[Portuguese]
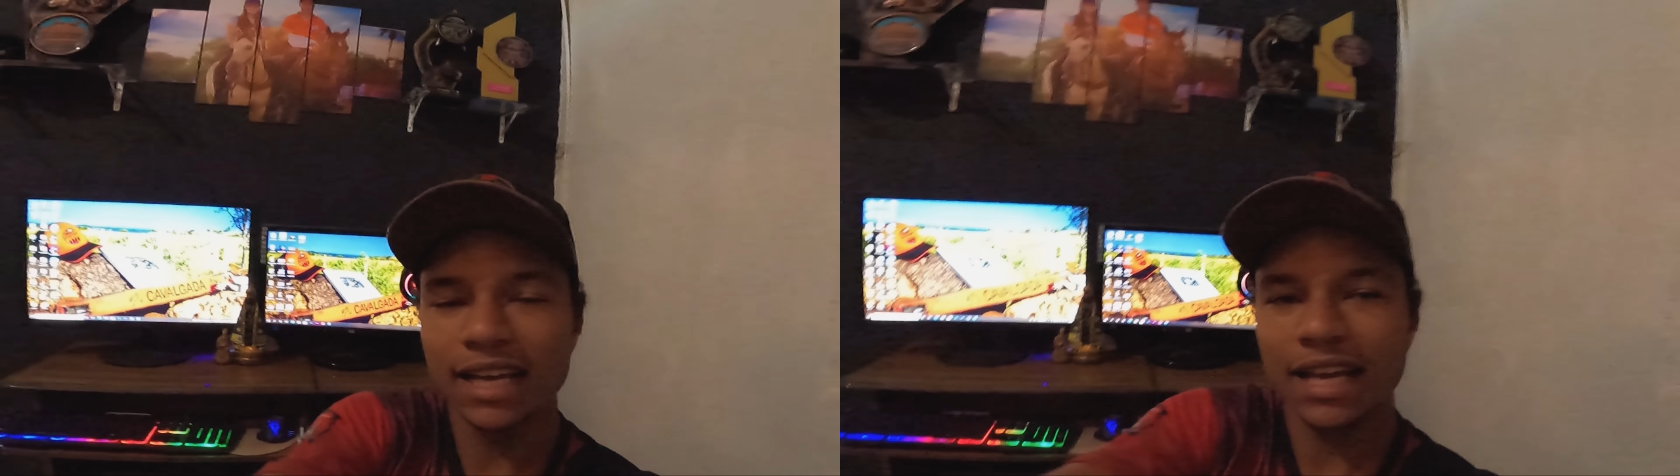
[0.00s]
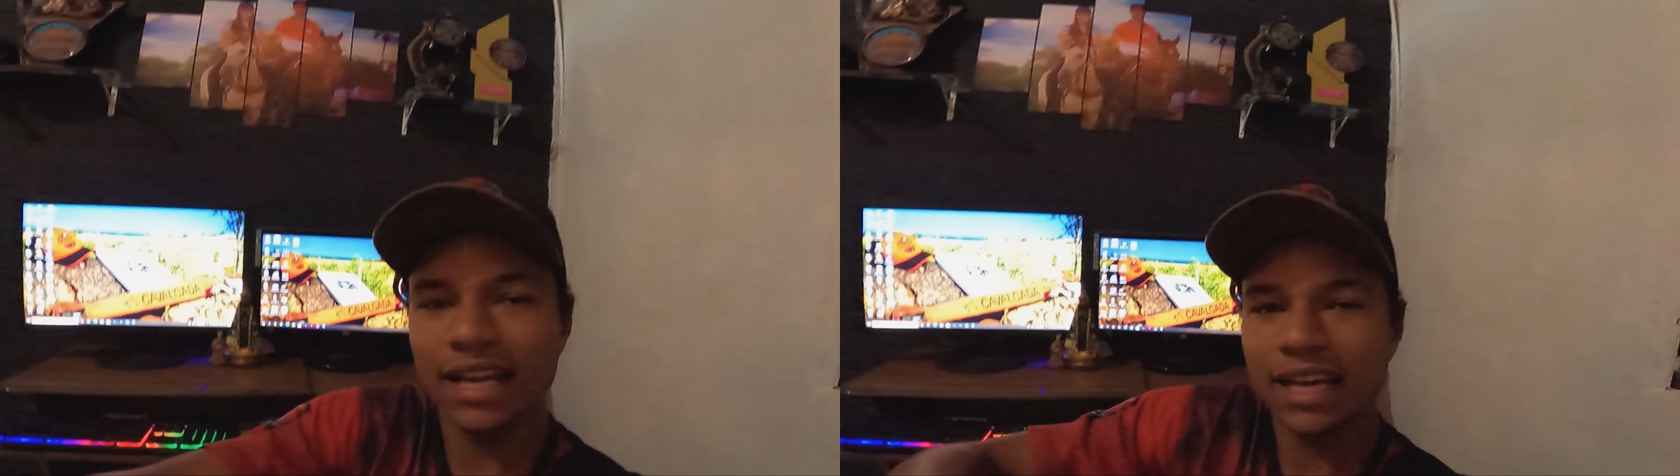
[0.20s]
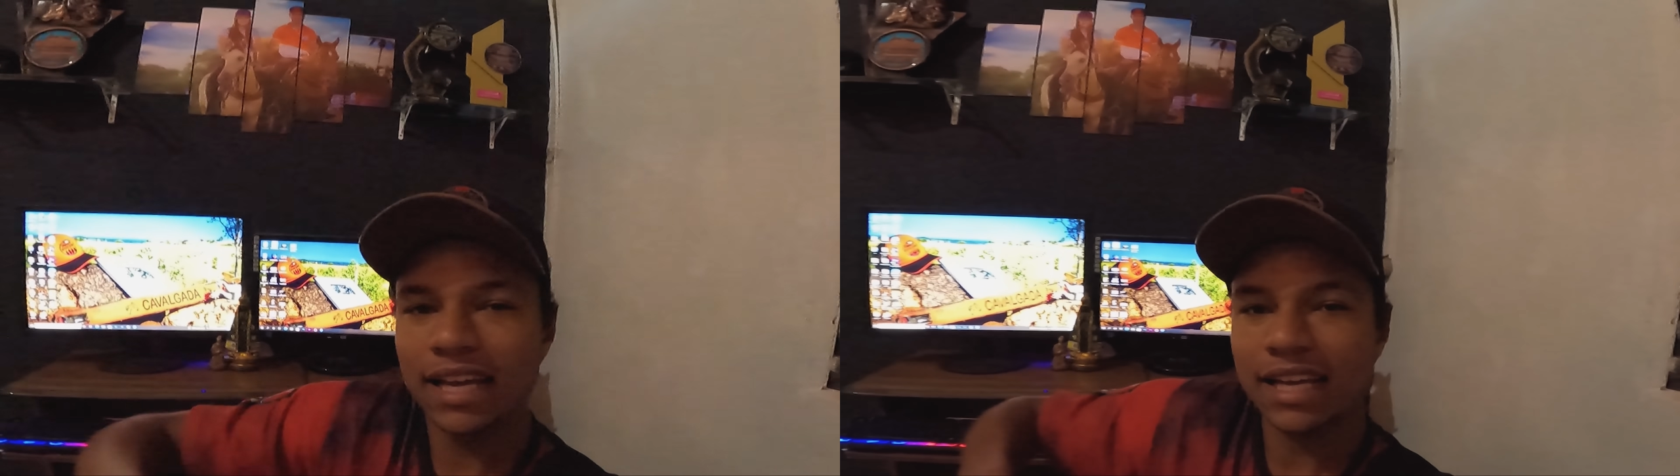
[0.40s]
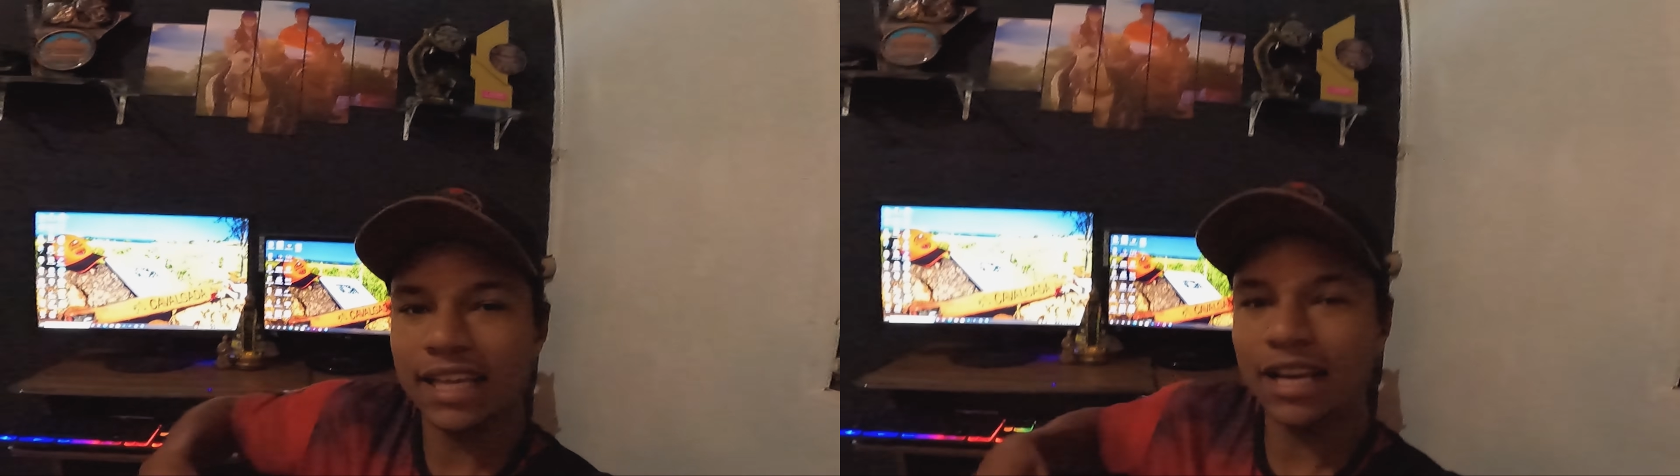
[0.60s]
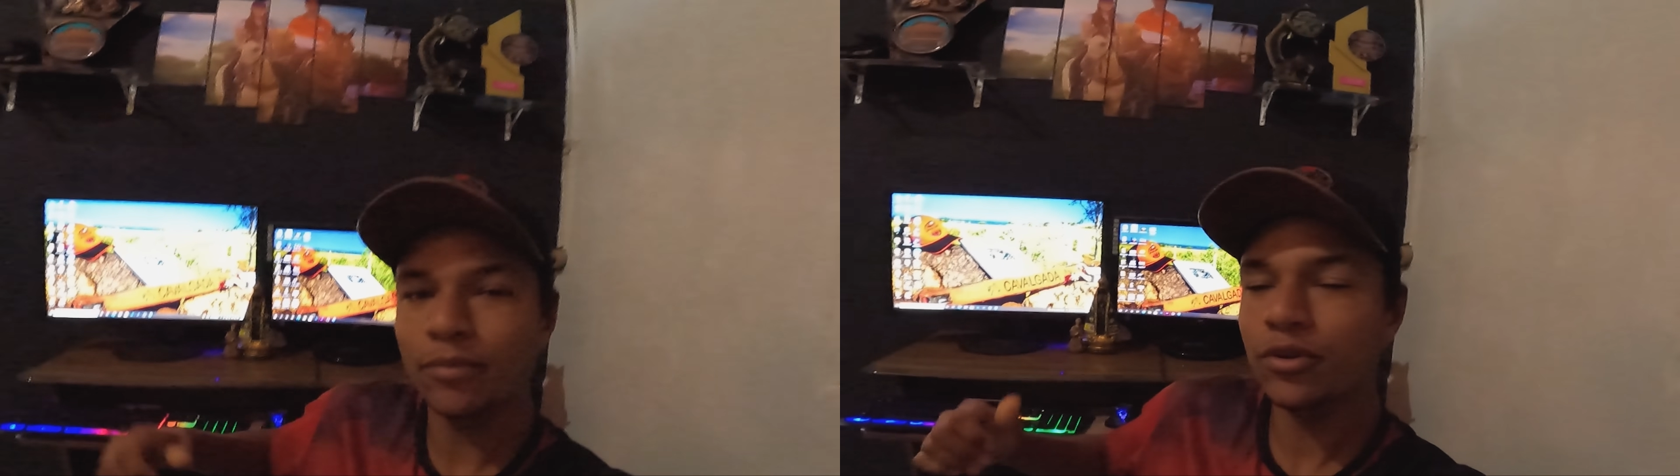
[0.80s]
é,
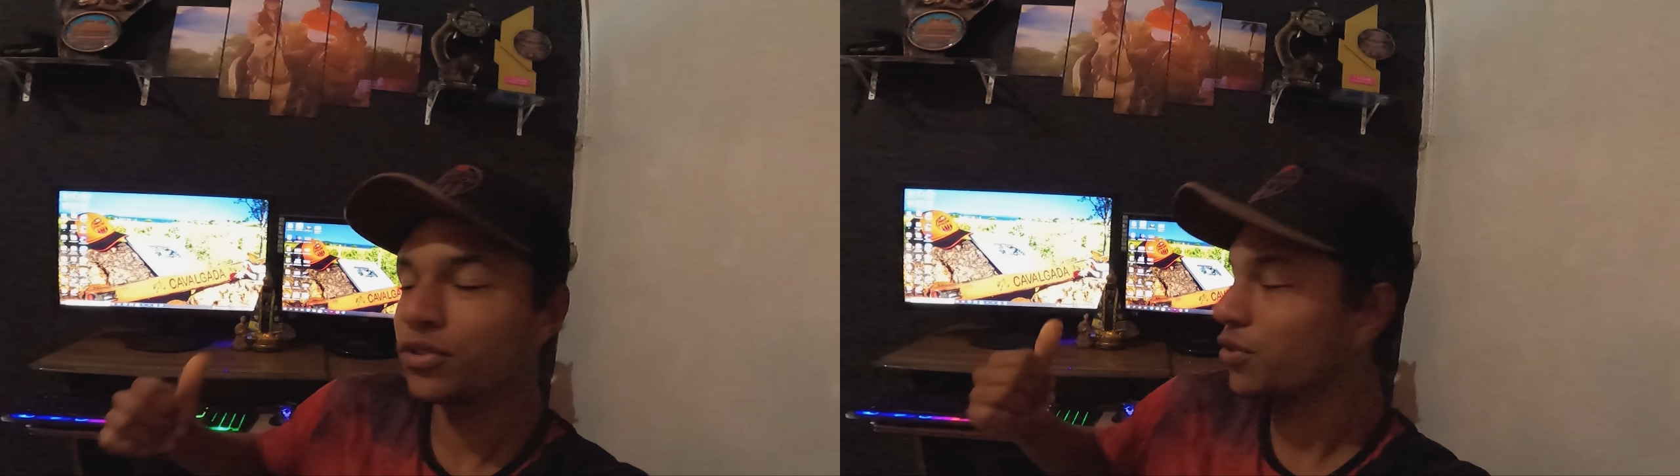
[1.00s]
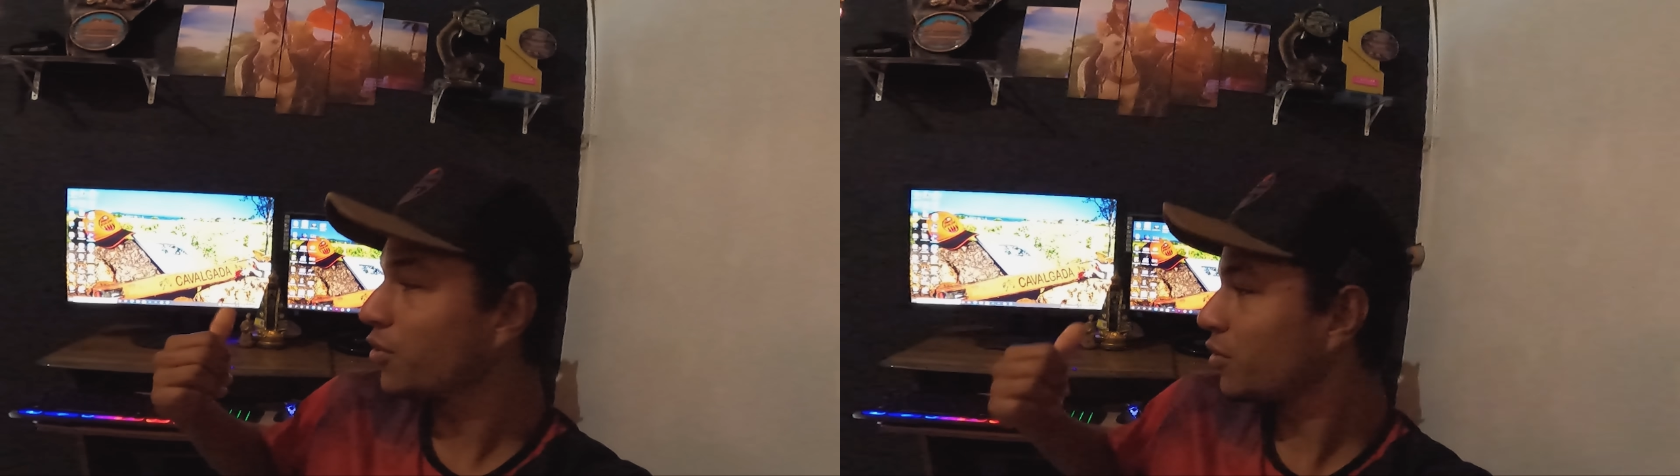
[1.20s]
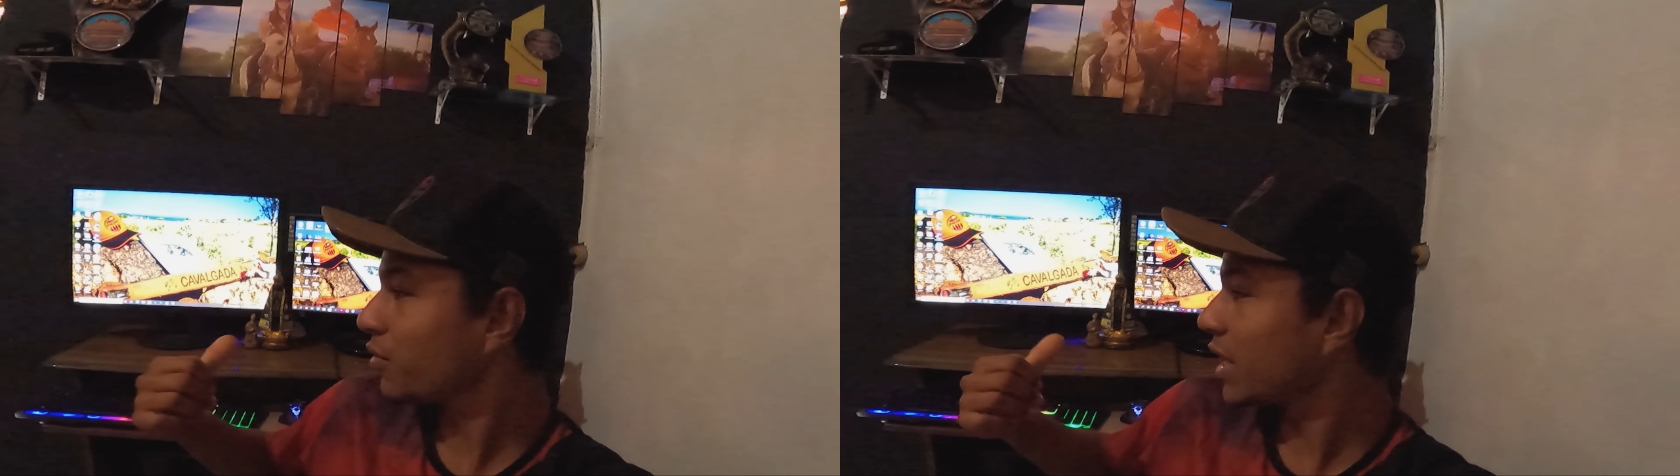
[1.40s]
que ela mostrou